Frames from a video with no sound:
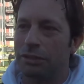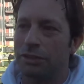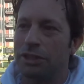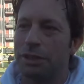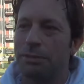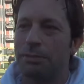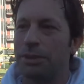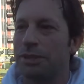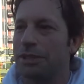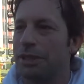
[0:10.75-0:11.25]
non
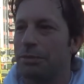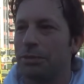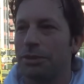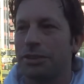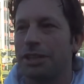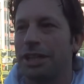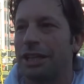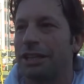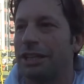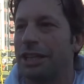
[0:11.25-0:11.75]
sempre siamo
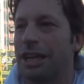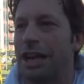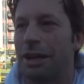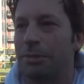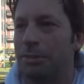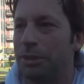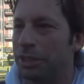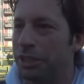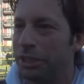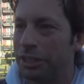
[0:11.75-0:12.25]
stati
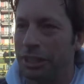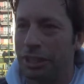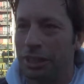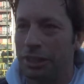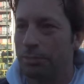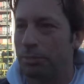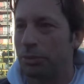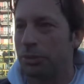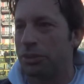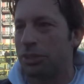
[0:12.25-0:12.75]
rapidi
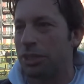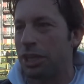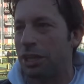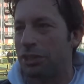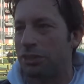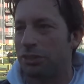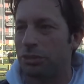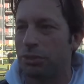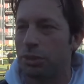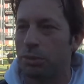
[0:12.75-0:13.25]
nel
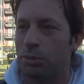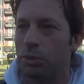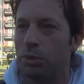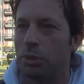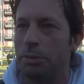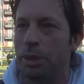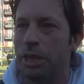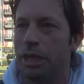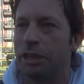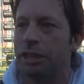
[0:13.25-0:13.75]
possesso, nei
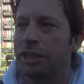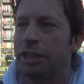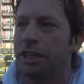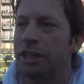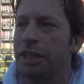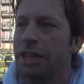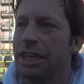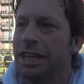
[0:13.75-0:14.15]
movimenti